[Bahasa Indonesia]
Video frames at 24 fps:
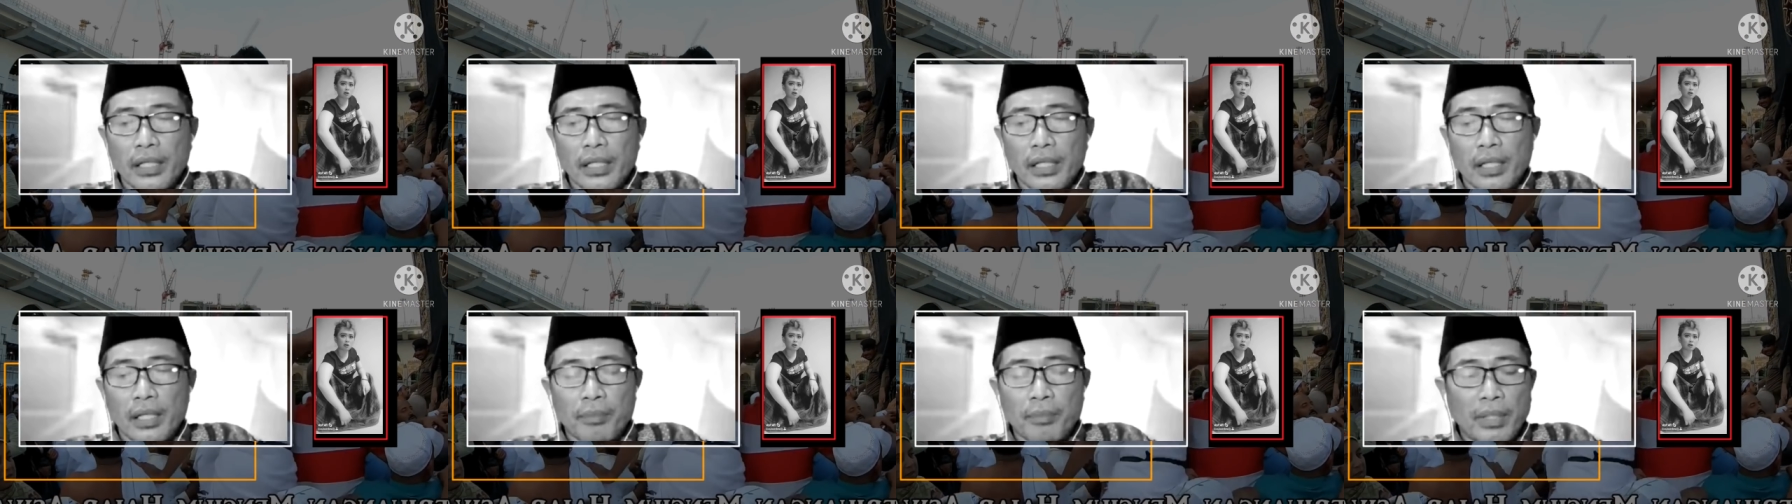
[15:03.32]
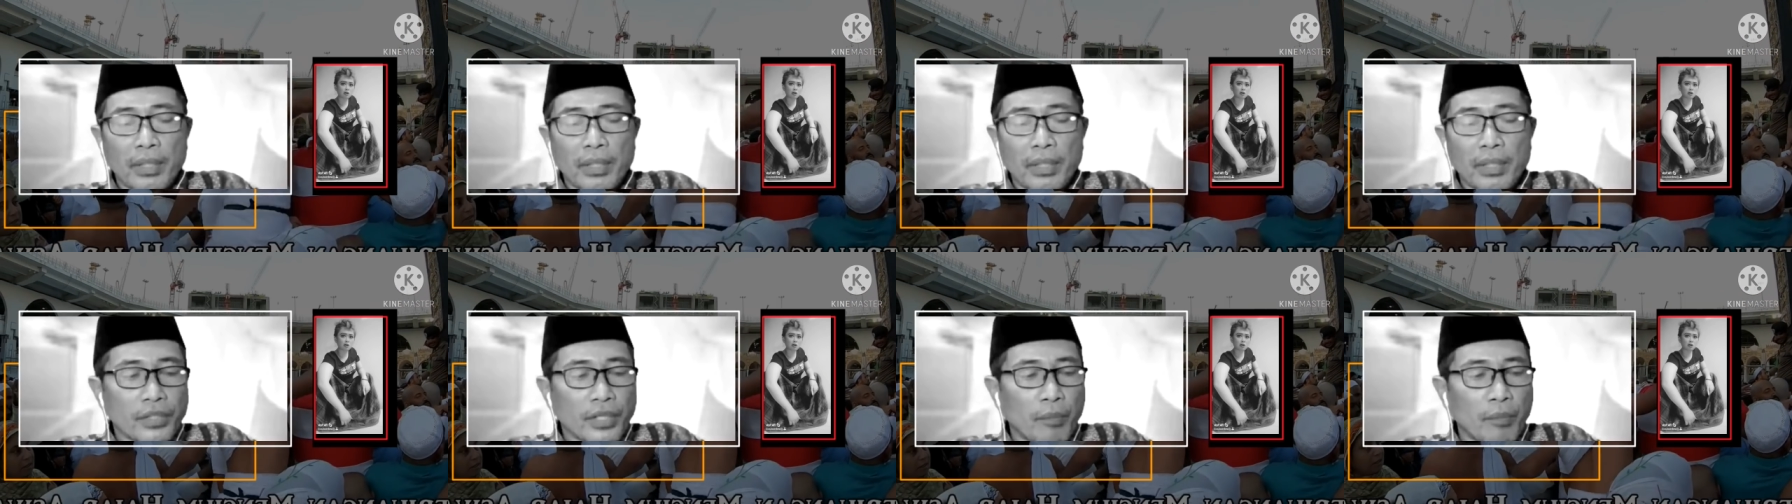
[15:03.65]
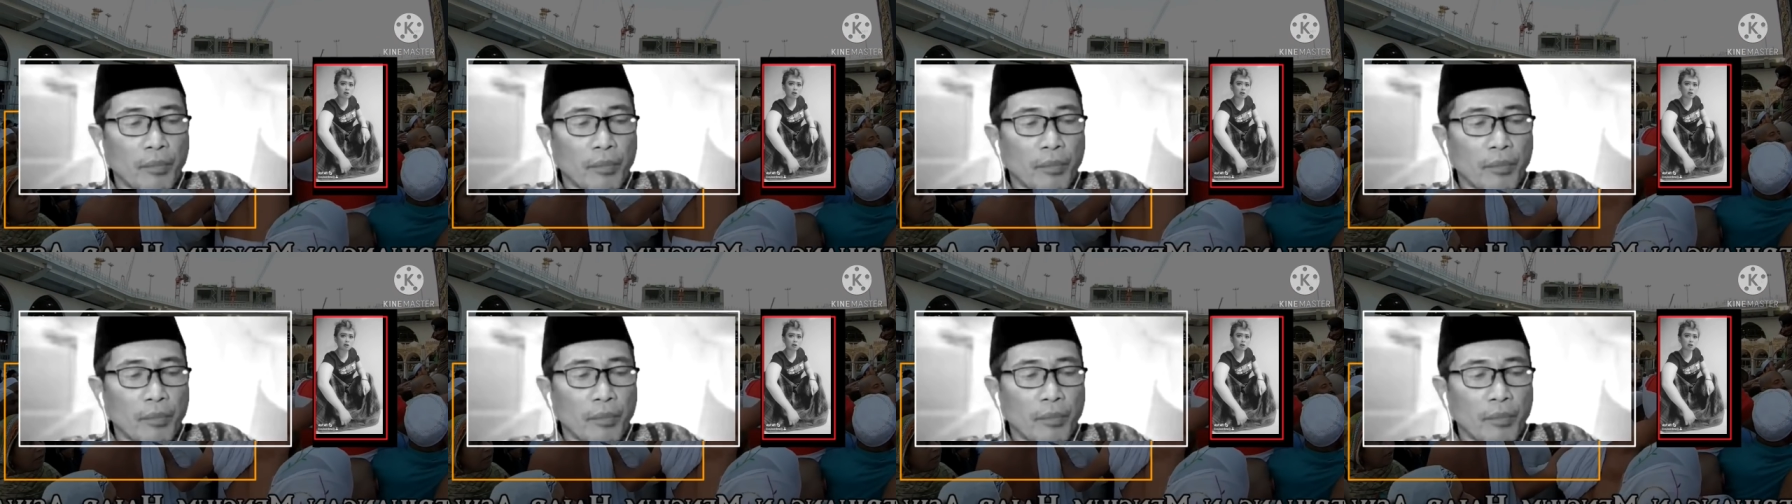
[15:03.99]
Maksudnya
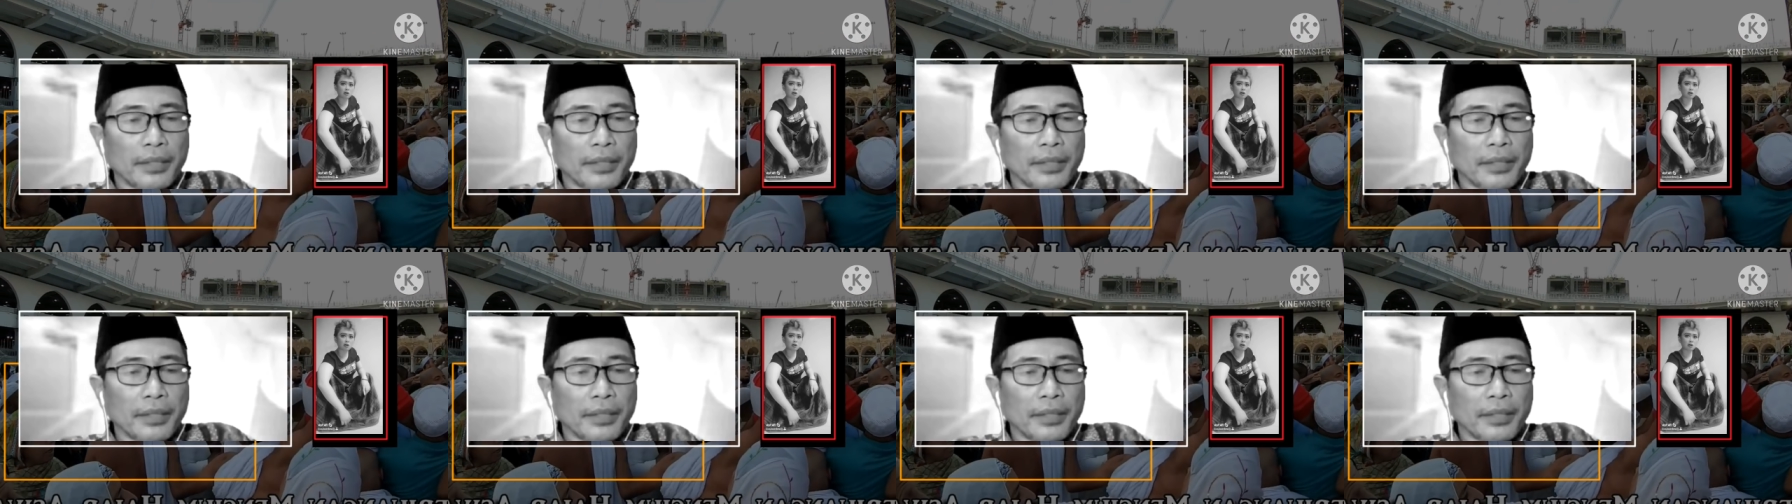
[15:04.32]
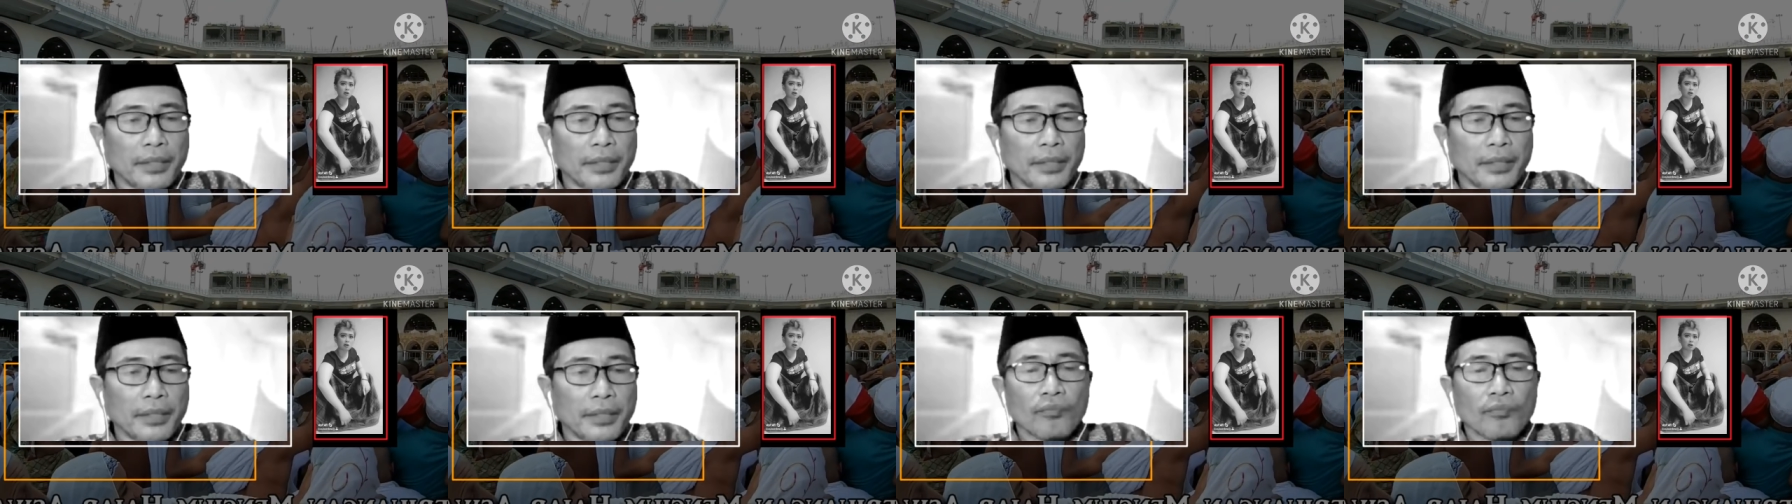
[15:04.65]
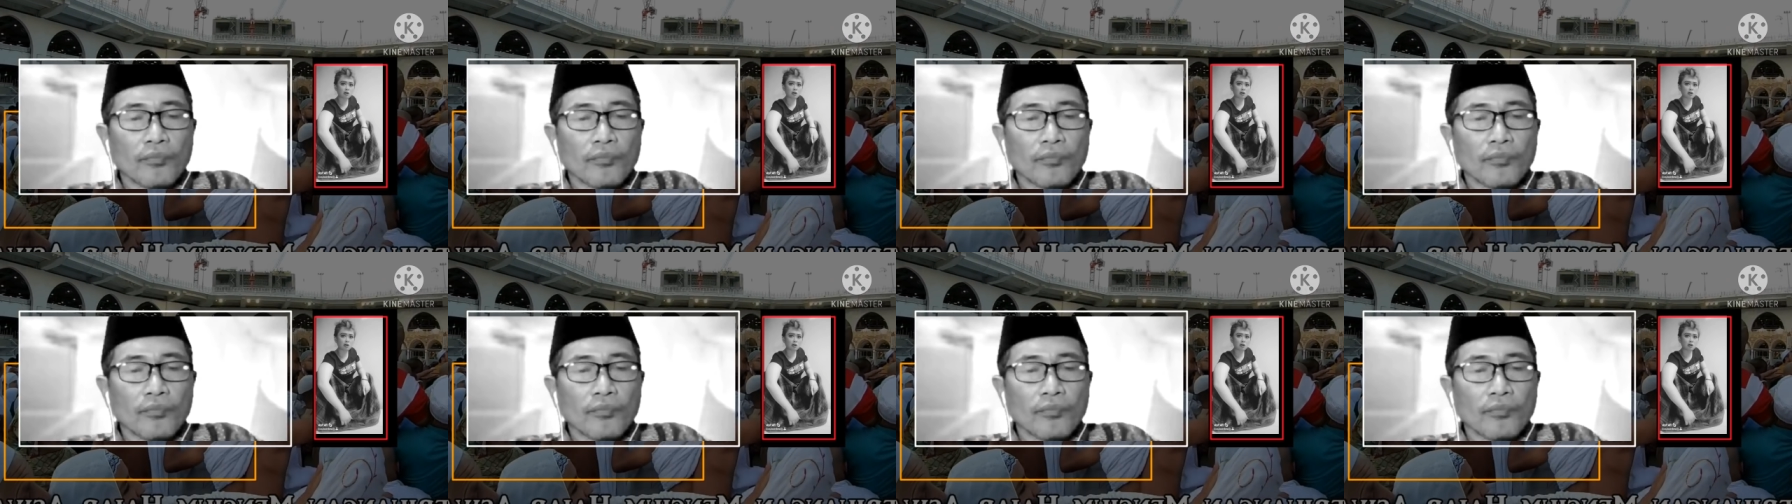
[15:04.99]
apa? Ini menerangkan